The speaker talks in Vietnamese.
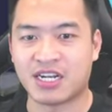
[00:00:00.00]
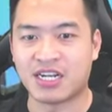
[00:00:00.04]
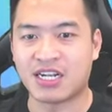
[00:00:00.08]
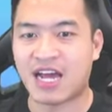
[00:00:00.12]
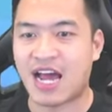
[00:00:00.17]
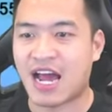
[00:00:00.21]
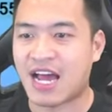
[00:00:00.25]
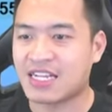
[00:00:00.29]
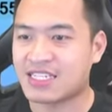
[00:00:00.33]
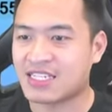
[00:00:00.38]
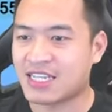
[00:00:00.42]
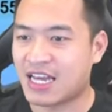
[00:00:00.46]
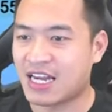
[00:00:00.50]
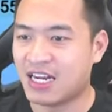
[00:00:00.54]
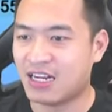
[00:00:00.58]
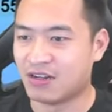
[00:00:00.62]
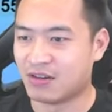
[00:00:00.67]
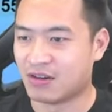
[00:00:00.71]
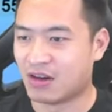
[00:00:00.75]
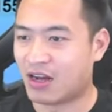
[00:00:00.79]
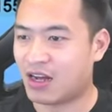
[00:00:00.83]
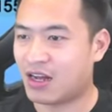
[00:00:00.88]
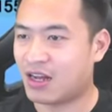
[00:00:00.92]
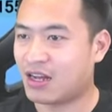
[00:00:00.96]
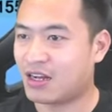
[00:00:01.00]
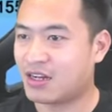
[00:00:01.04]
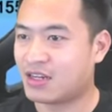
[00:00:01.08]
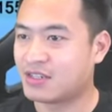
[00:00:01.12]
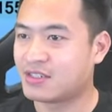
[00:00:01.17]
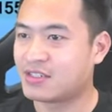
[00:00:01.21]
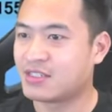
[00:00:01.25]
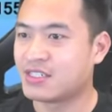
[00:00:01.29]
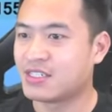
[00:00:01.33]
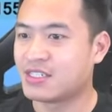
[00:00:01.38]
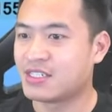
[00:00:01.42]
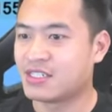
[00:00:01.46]
khai xe lửa.
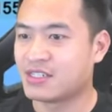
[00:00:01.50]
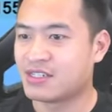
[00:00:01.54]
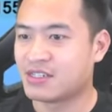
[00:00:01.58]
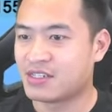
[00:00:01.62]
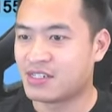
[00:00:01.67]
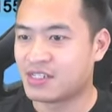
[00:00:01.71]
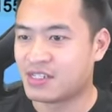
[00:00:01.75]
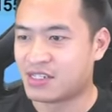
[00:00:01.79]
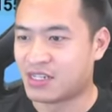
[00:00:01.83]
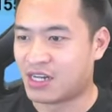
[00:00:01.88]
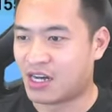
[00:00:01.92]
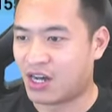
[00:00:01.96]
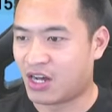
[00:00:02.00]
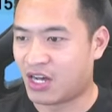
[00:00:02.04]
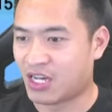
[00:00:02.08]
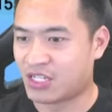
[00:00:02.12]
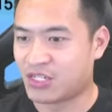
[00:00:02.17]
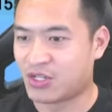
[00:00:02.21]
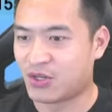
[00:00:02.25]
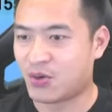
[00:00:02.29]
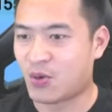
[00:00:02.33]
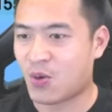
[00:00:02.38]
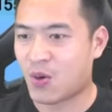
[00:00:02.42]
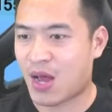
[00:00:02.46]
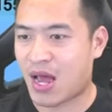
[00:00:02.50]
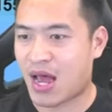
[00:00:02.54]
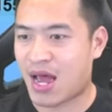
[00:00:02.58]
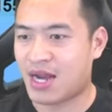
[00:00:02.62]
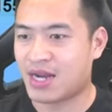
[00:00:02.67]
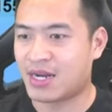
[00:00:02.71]
Rồi, Sun Gohan,